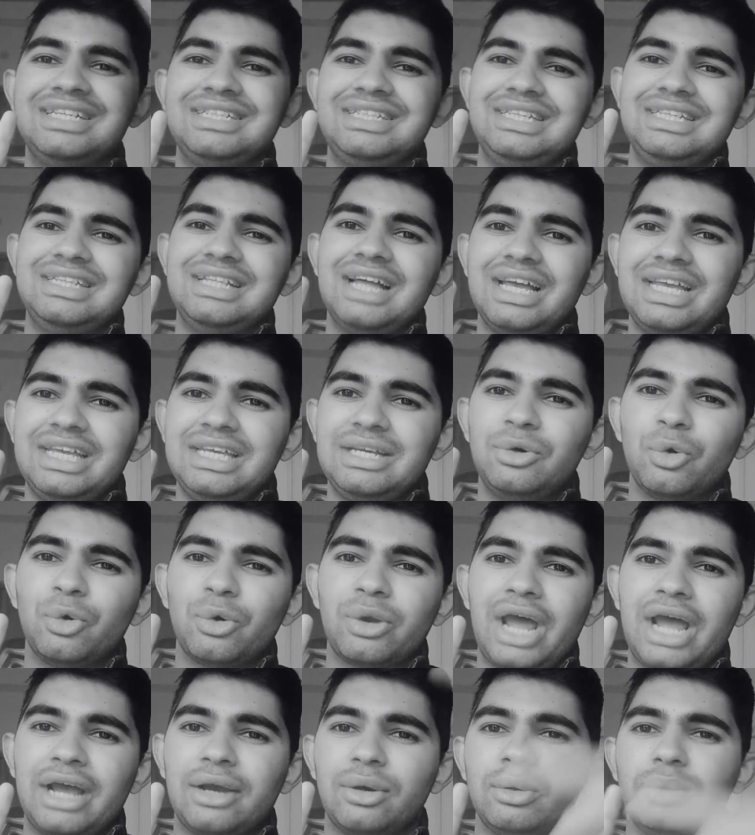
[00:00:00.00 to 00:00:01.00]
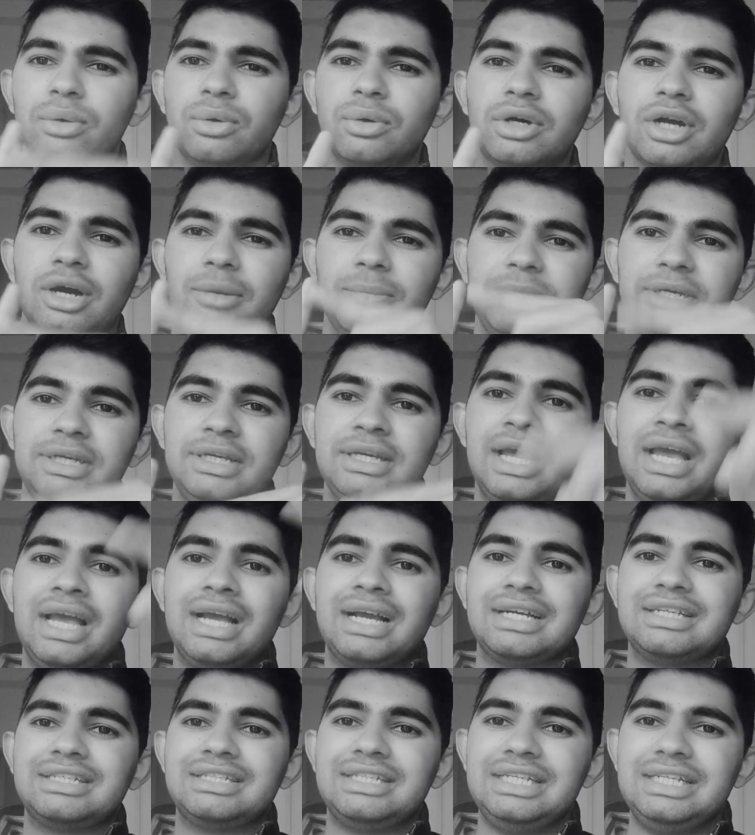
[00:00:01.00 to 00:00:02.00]
सीधा इगोर एंगुलो कभी
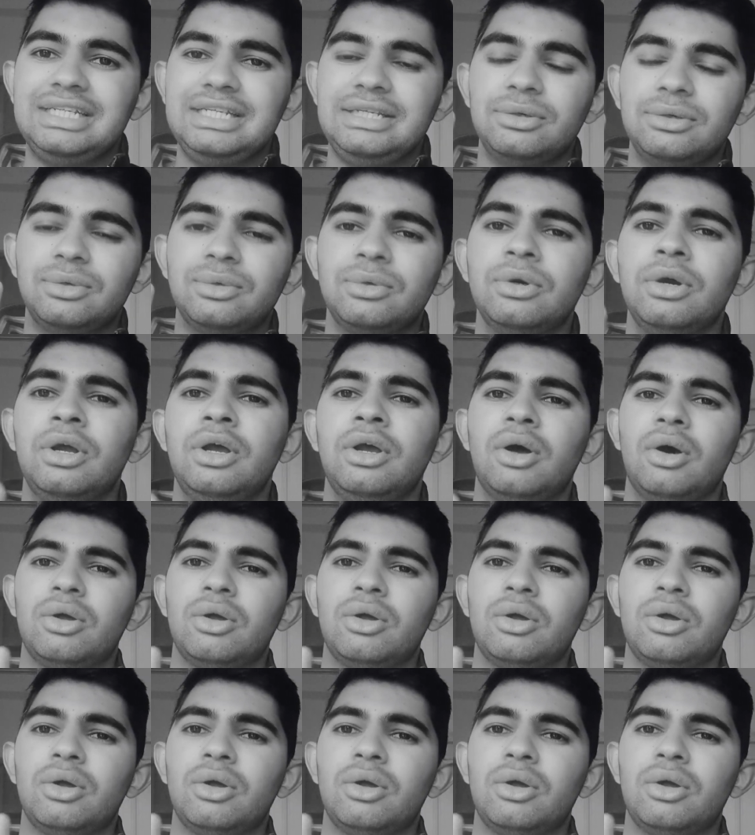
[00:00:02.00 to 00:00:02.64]
कसीनियो